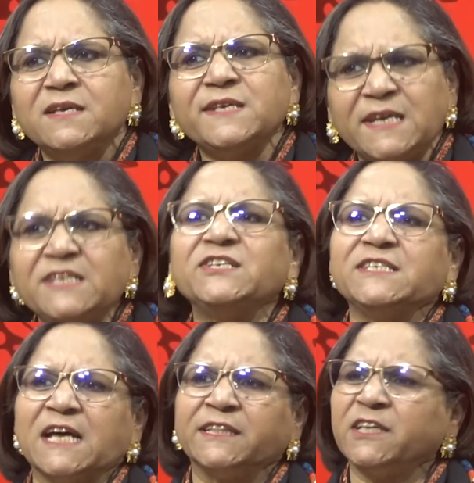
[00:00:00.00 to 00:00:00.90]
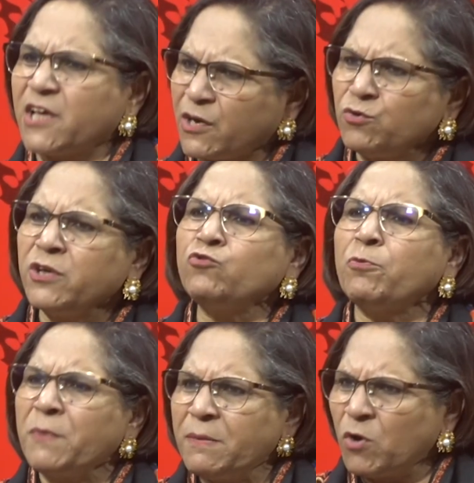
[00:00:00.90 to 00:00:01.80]
से नीचे जाता जा रहा है उनके तो
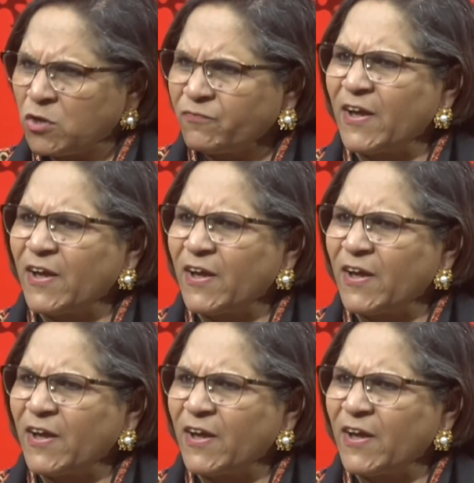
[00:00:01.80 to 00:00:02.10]
अपने बहुत